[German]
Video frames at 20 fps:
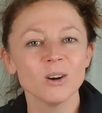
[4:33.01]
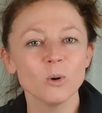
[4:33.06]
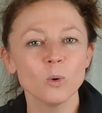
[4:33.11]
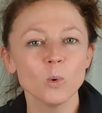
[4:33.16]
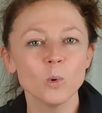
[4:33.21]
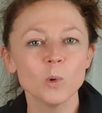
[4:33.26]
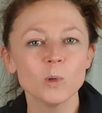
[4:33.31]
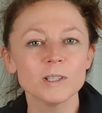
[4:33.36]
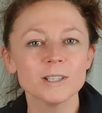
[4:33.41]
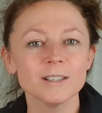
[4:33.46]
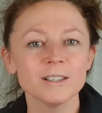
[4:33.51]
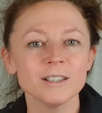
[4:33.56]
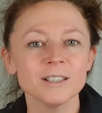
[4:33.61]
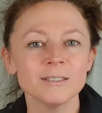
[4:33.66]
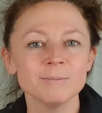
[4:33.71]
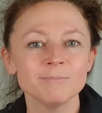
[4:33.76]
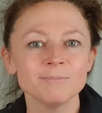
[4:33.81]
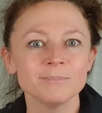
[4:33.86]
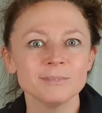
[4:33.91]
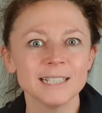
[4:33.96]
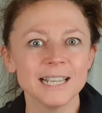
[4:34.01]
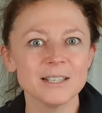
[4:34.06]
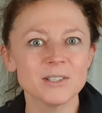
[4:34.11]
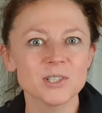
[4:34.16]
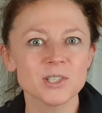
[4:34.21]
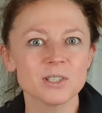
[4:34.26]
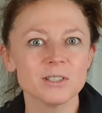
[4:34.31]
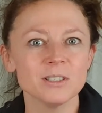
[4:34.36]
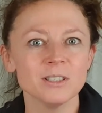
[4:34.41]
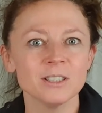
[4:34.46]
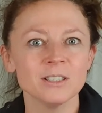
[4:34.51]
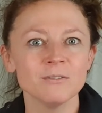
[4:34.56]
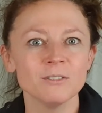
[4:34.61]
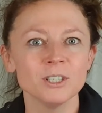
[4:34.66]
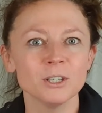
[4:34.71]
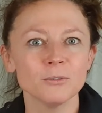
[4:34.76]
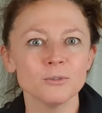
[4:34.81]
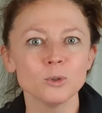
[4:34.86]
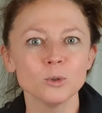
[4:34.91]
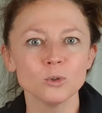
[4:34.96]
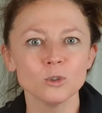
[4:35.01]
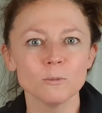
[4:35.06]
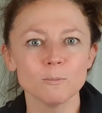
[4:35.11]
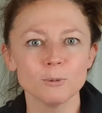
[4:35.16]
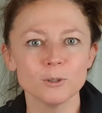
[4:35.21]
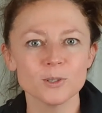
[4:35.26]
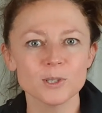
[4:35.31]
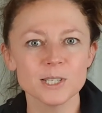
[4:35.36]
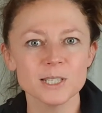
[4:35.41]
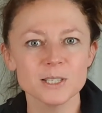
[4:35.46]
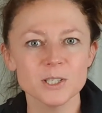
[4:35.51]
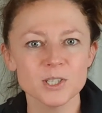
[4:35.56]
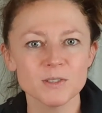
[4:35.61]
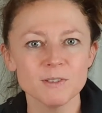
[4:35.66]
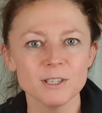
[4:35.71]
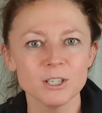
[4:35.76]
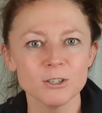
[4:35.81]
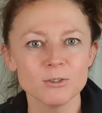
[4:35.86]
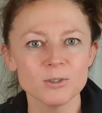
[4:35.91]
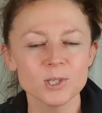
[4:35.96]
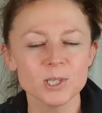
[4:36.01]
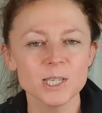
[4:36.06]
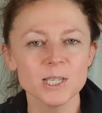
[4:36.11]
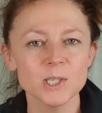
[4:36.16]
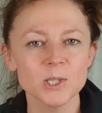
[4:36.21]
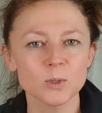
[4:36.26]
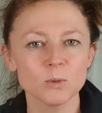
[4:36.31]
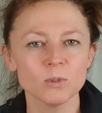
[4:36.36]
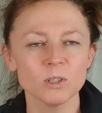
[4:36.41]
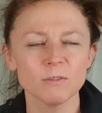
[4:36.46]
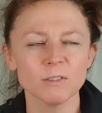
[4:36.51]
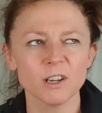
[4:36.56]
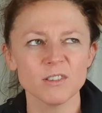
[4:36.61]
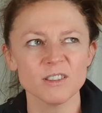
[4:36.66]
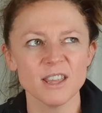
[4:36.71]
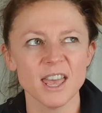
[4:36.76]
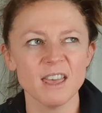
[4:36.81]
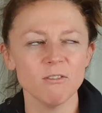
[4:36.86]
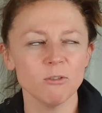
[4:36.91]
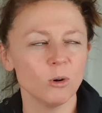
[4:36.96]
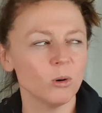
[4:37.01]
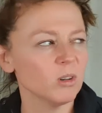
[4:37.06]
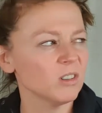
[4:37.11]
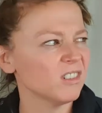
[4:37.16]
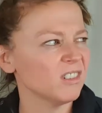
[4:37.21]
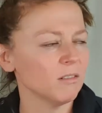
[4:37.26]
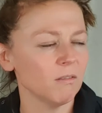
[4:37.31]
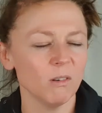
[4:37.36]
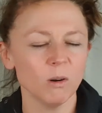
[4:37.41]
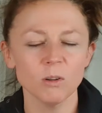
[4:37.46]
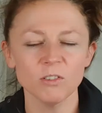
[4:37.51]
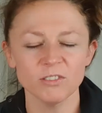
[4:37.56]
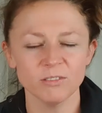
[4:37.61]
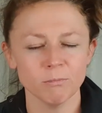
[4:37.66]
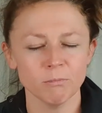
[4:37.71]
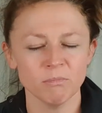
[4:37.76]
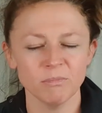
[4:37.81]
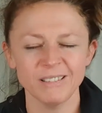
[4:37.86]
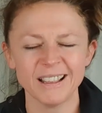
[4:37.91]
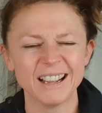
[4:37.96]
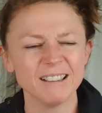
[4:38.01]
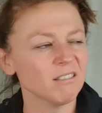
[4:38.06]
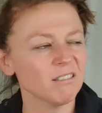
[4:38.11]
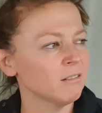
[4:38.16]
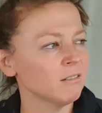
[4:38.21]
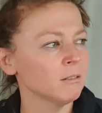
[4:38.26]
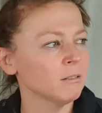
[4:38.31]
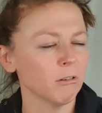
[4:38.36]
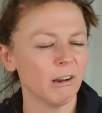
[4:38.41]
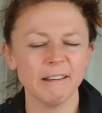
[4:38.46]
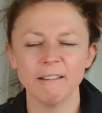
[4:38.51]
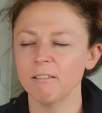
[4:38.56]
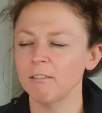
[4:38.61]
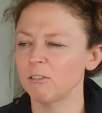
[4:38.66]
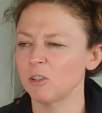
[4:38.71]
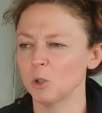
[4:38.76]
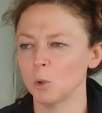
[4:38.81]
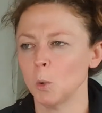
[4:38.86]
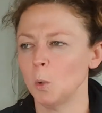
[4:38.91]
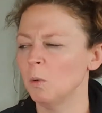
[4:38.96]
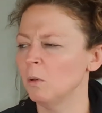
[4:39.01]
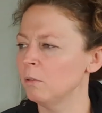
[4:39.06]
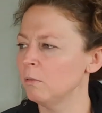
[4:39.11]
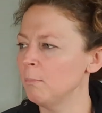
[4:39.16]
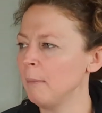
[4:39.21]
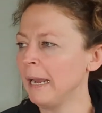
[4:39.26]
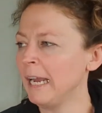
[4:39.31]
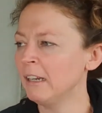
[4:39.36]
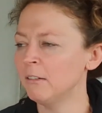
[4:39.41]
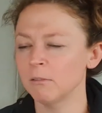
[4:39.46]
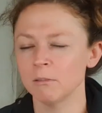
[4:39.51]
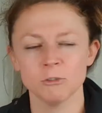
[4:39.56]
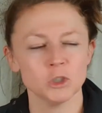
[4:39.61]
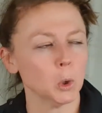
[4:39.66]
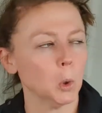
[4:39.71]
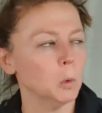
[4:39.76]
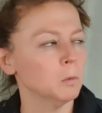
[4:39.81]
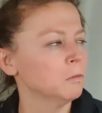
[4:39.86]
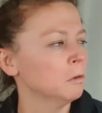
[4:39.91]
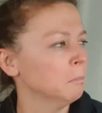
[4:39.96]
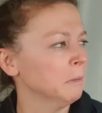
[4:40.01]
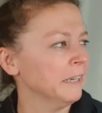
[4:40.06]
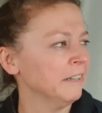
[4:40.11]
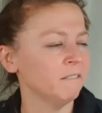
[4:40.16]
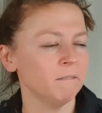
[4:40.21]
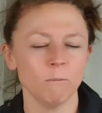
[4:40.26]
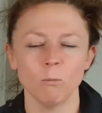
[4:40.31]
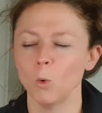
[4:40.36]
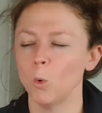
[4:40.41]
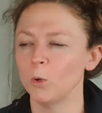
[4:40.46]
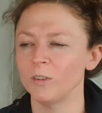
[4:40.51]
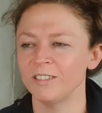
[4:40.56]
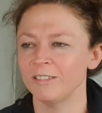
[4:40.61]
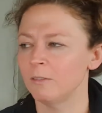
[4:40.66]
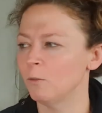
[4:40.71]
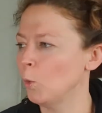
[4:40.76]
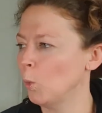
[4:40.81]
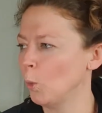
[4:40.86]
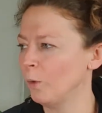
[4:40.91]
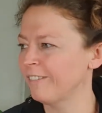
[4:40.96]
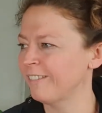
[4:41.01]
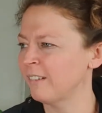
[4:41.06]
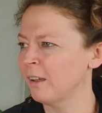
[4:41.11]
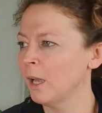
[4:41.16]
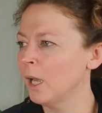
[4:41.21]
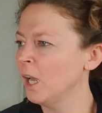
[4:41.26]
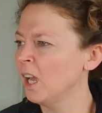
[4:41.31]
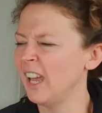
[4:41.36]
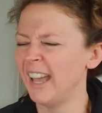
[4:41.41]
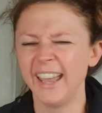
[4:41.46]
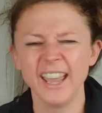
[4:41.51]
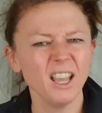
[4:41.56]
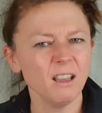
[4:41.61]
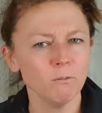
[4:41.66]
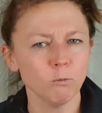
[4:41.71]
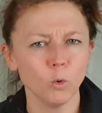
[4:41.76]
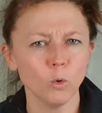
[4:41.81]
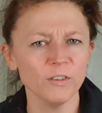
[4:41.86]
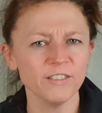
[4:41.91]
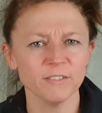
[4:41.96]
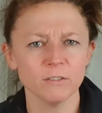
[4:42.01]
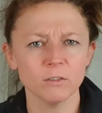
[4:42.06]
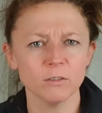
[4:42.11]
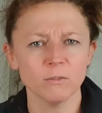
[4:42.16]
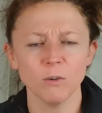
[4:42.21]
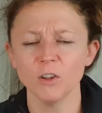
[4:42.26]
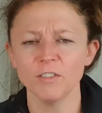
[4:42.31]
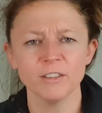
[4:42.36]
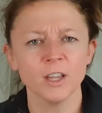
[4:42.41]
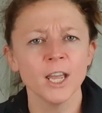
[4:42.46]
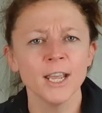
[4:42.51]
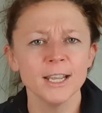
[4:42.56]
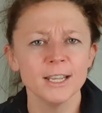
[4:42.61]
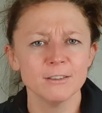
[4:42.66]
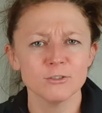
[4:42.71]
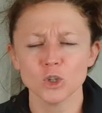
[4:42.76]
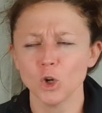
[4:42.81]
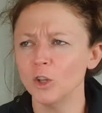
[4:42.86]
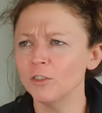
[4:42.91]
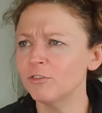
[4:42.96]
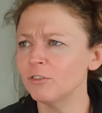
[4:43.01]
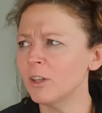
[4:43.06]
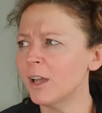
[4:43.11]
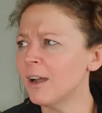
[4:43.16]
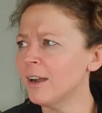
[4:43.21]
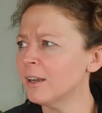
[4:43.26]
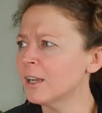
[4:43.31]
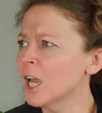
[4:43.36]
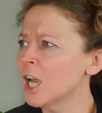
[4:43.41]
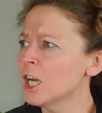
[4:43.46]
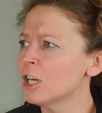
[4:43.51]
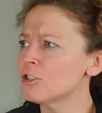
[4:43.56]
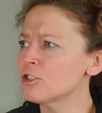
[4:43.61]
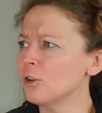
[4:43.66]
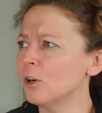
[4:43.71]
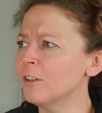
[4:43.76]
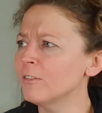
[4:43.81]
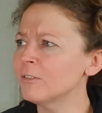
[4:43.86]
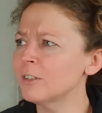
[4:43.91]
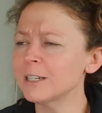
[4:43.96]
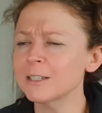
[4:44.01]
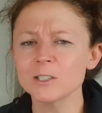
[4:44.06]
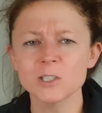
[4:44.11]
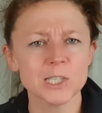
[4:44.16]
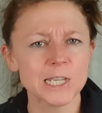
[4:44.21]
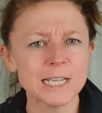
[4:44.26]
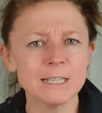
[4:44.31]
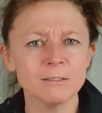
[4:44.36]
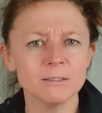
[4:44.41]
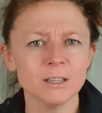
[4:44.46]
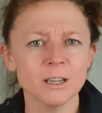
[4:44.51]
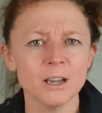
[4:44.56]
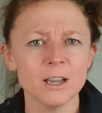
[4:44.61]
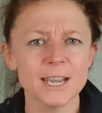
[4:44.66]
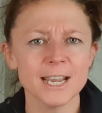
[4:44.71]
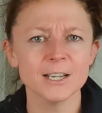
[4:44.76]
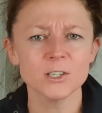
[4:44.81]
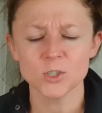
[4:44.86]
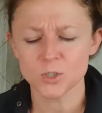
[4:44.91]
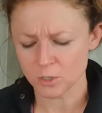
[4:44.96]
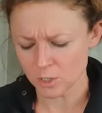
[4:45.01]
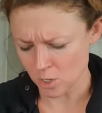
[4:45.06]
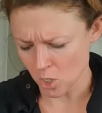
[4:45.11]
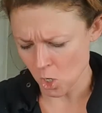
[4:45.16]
Oder jetzt irgendwie auf YouTube plötzlich das Video siehst und dich fragst, hey, was, was, tanzen, greatest showman, showwoman, was, was, hä, was, was, Sonntag, Sonntag, 10., 1.,